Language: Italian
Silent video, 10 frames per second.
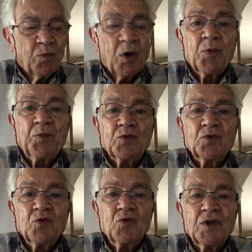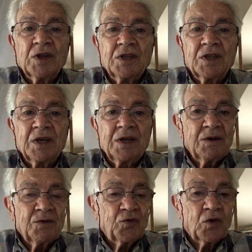Poi più nulla di
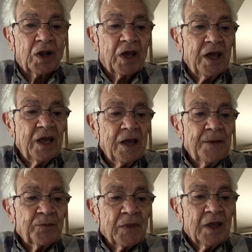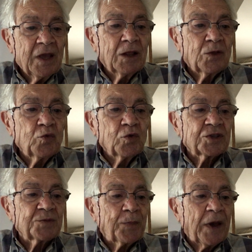te, fuorché il tuo
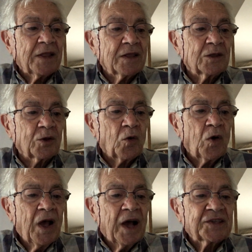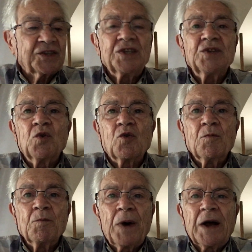spettro, assiduo
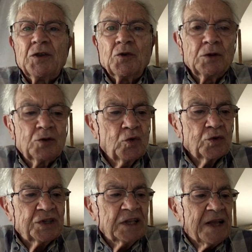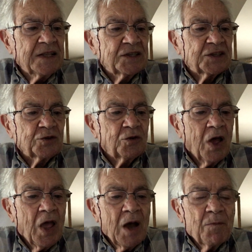compagno, il tuo silenzio
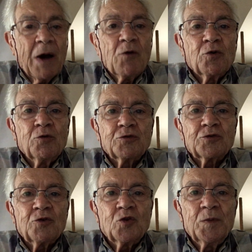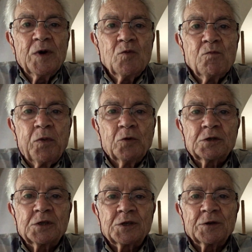pauroso come un
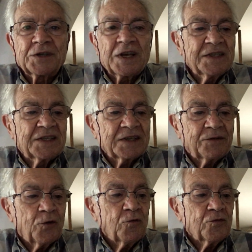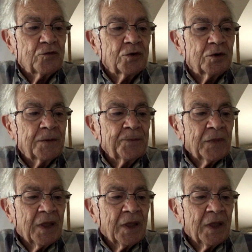pozzo senza fondo.